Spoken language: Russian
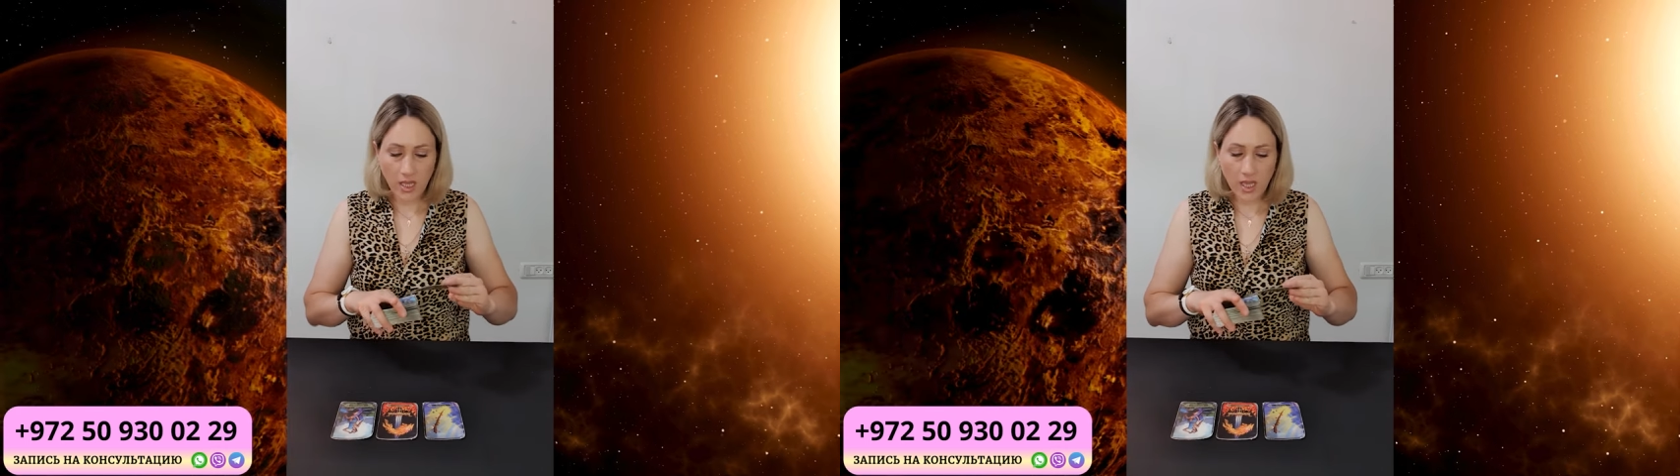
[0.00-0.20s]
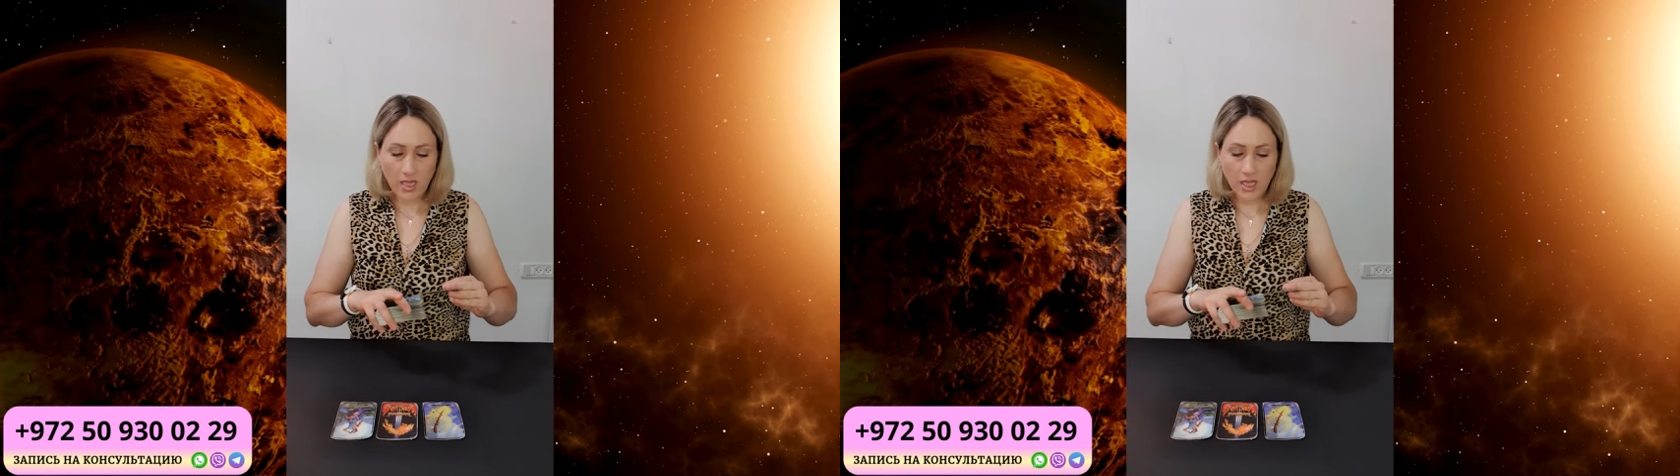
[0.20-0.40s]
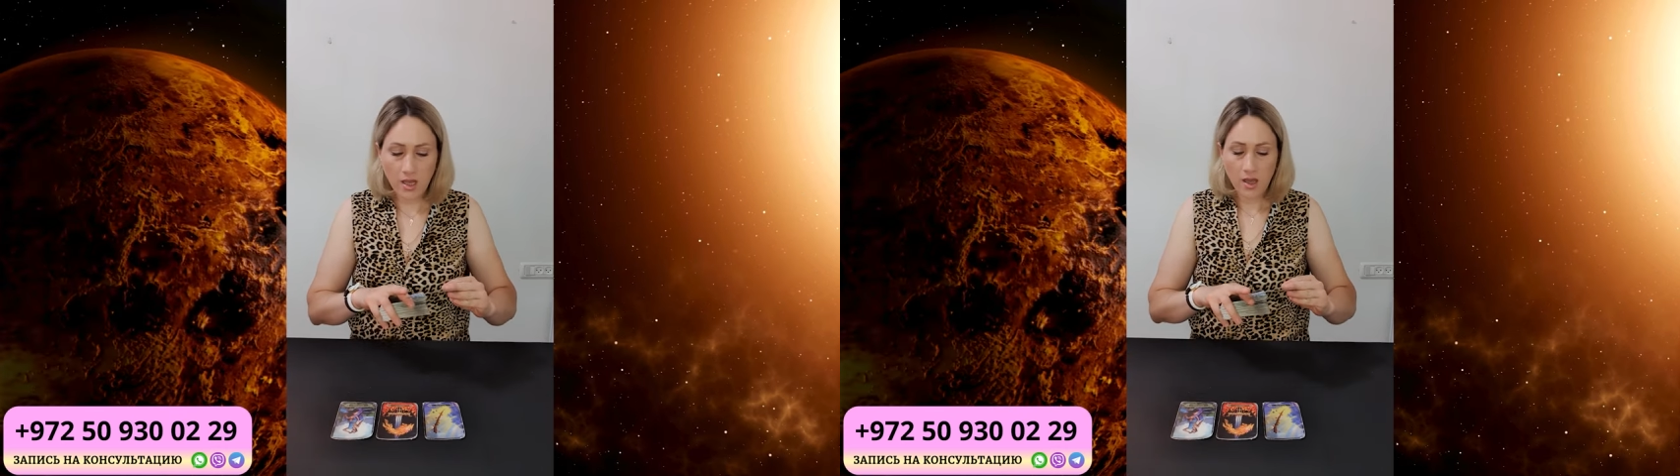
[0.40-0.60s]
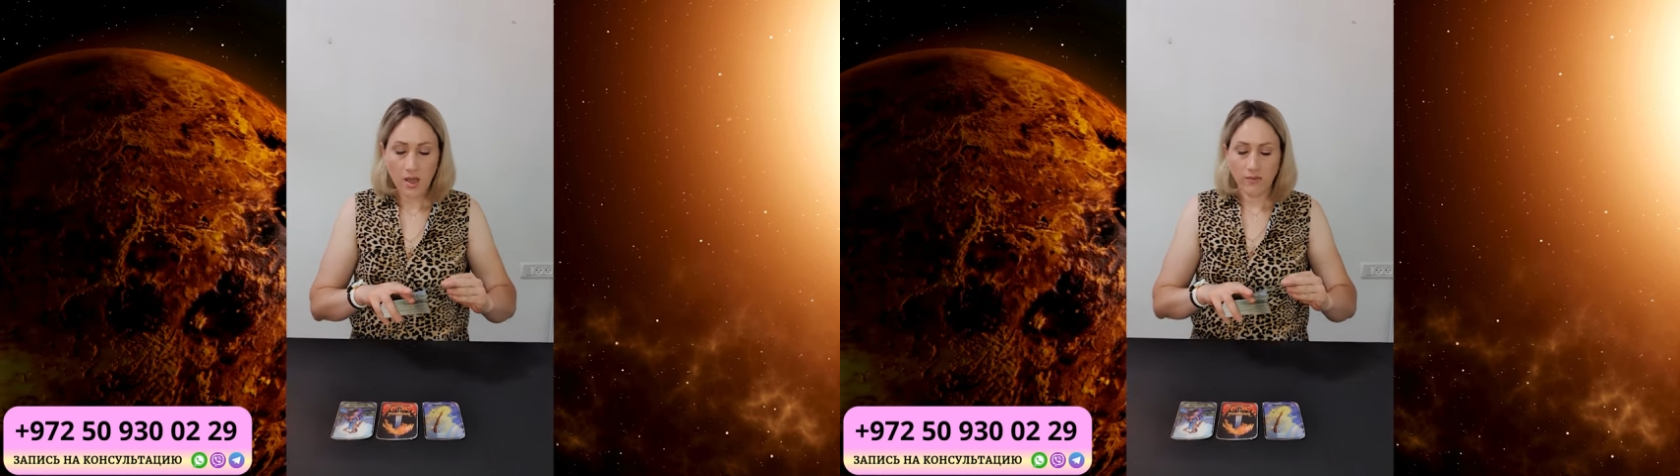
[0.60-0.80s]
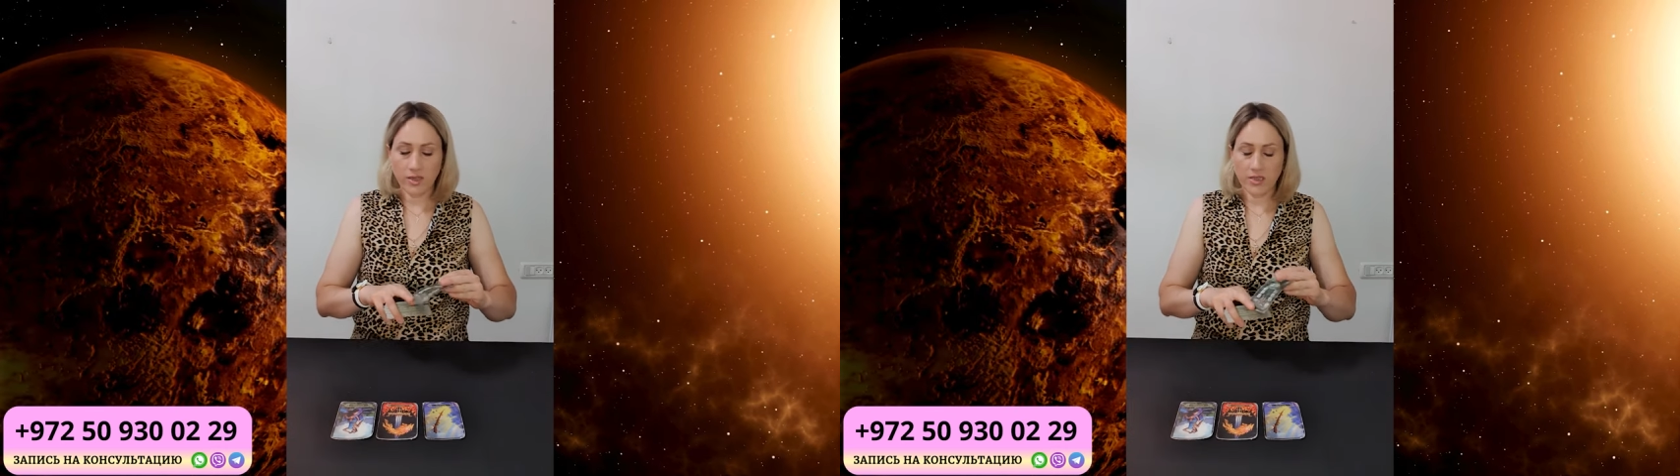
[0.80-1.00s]
Это
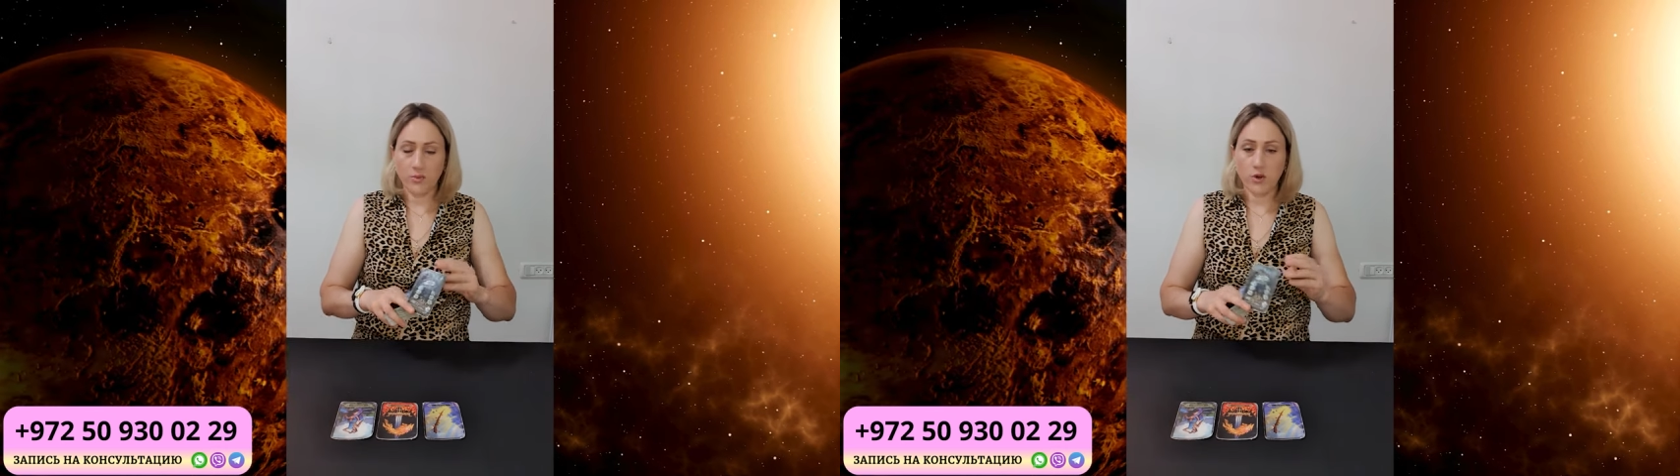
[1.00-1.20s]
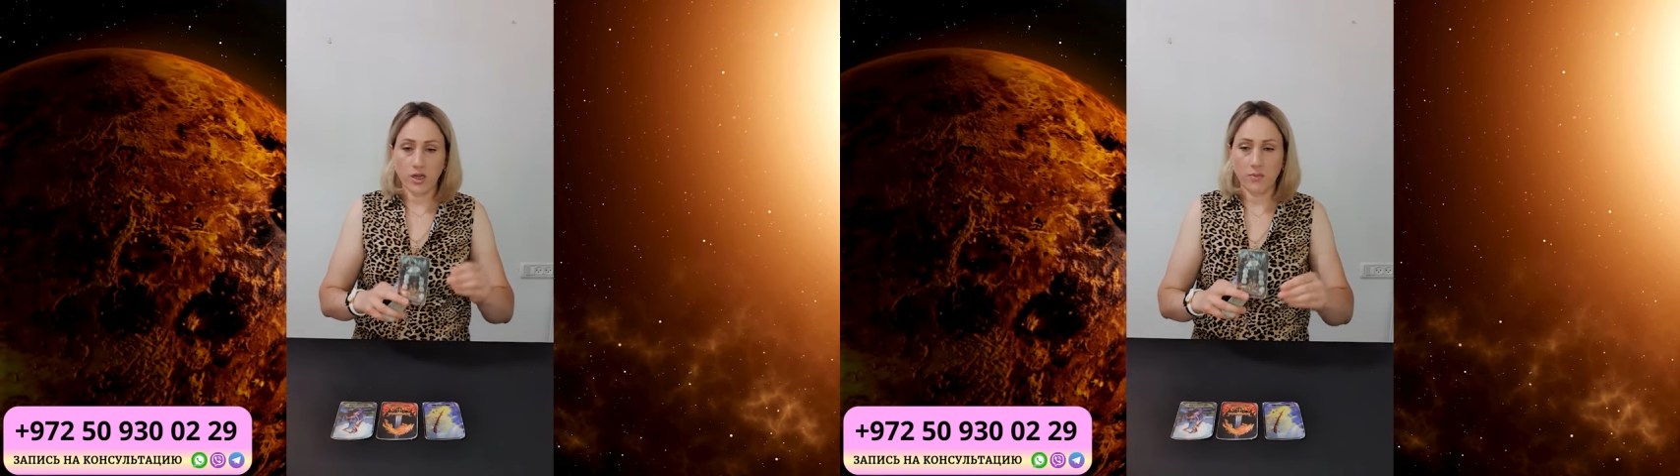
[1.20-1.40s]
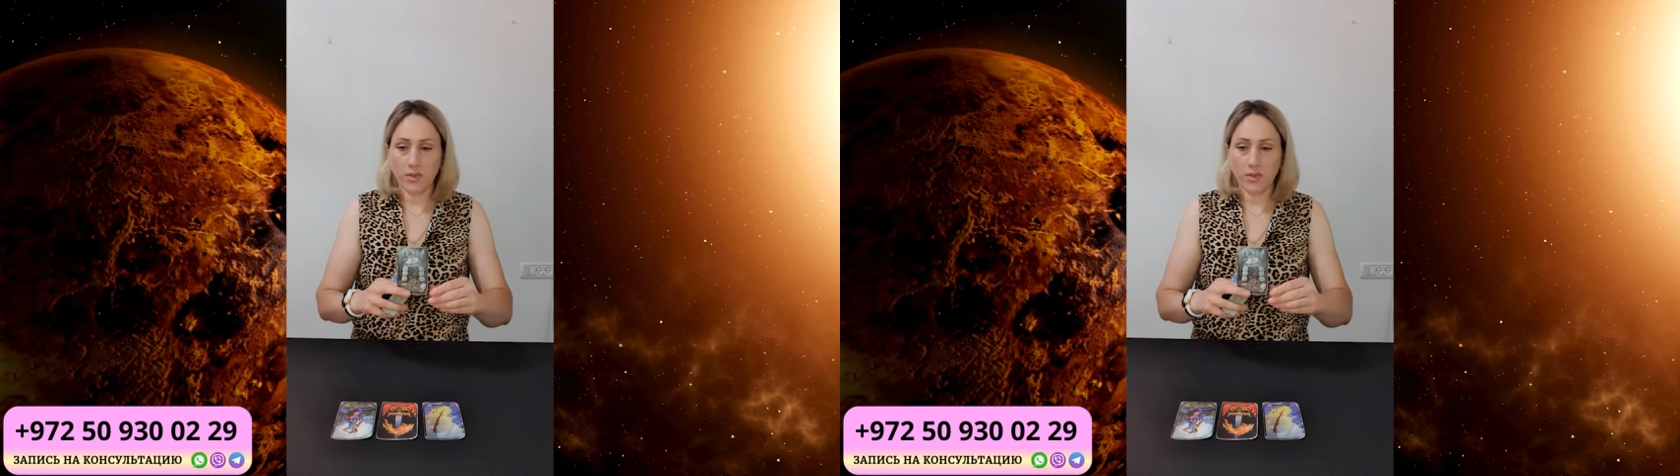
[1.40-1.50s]
восьмерка